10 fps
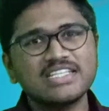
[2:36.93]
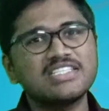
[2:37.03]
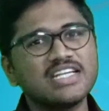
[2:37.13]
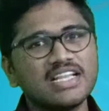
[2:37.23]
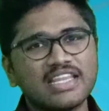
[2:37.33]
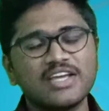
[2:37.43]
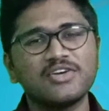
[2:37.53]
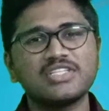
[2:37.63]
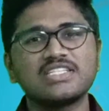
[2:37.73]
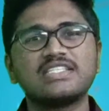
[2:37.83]
ఎసెన్షియల్
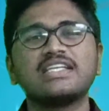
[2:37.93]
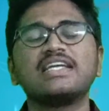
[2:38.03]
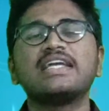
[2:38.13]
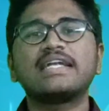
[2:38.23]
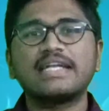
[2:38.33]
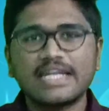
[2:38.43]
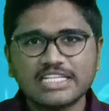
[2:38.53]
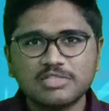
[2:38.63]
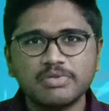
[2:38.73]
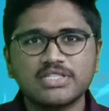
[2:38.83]
థింగ్ వచ్చేసి
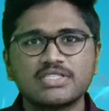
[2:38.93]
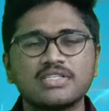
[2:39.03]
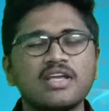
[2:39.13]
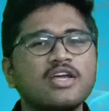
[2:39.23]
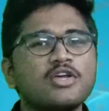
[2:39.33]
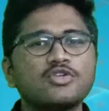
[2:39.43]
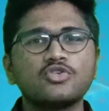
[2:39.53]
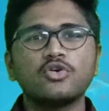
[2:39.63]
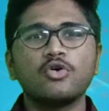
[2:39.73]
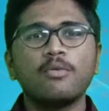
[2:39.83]
టెక్స్ట్ బుక్స్
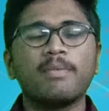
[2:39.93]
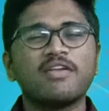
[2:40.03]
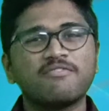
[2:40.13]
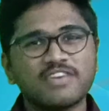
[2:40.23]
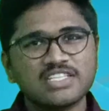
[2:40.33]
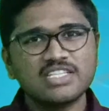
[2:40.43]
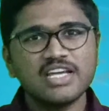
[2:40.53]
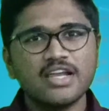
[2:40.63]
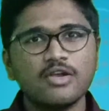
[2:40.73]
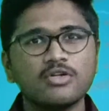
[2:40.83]
సో మనం ఫస్ట్
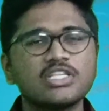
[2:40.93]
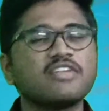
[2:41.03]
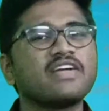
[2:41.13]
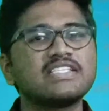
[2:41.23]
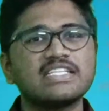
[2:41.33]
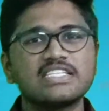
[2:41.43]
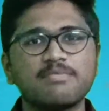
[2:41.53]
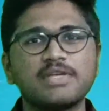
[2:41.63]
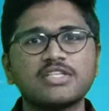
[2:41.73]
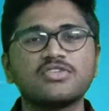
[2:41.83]
ఇయర్లో చదవాల్సిన
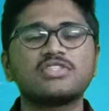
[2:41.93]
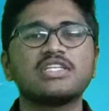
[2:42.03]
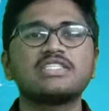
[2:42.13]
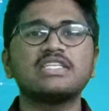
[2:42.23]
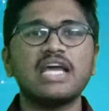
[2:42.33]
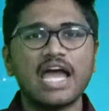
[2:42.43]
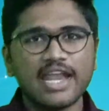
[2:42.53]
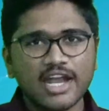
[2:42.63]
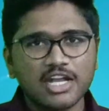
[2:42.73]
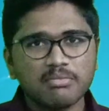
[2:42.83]
సబ్జెక్ట్స్ వచ్చేసి
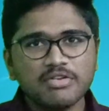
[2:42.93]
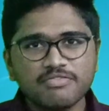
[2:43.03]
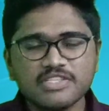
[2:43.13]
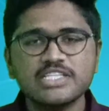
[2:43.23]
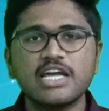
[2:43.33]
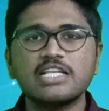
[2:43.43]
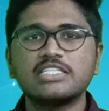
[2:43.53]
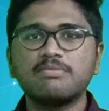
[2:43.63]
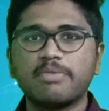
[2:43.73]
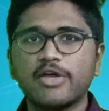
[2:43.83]
అనాటమీ
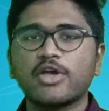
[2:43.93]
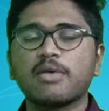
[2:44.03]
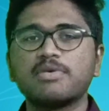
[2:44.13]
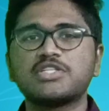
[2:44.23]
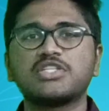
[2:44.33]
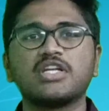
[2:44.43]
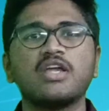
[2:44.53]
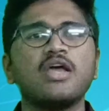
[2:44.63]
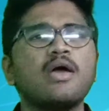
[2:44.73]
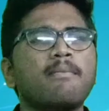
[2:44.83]
ఫిజియాలజీ బయోకెమిస్ట్రీ
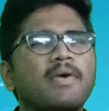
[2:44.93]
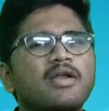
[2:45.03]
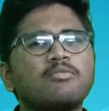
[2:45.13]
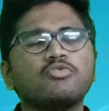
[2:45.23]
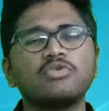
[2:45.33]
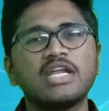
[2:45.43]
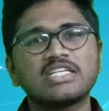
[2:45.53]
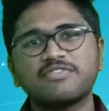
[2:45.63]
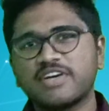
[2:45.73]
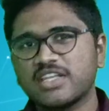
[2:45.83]
మనము
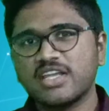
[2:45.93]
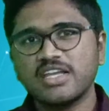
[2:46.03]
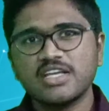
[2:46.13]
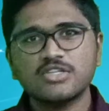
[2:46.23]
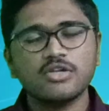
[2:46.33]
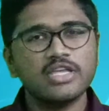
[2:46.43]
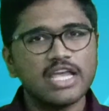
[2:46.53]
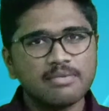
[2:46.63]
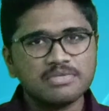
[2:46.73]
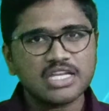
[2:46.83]
నెక్స్ట్ ఫర్దర్ ఇయర్స్లో
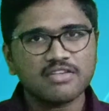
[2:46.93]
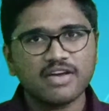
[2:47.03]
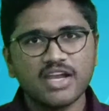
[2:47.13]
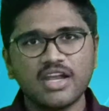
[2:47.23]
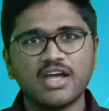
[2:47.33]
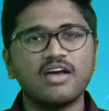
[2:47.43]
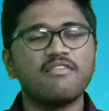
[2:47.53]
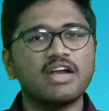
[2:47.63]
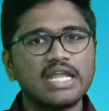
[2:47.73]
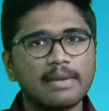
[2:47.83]
ఏం చదవాలన్నా
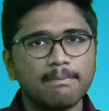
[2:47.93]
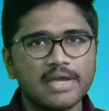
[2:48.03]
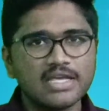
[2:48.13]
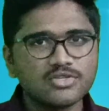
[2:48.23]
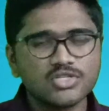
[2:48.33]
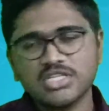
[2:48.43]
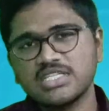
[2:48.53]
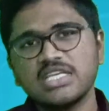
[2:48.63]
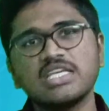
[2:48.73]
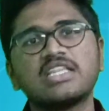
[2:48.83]
వాటికి బేస్
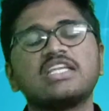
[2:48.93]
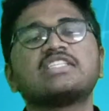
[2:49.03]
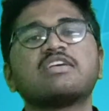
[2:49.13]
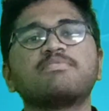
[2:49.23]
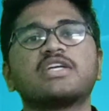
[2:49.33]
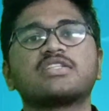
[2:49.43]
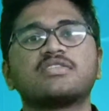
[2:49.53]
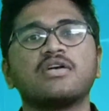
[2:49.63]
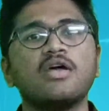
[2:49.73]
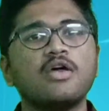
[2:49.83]
వచ్చేసి ఈ త్రీ సబ్జెక్ట్స్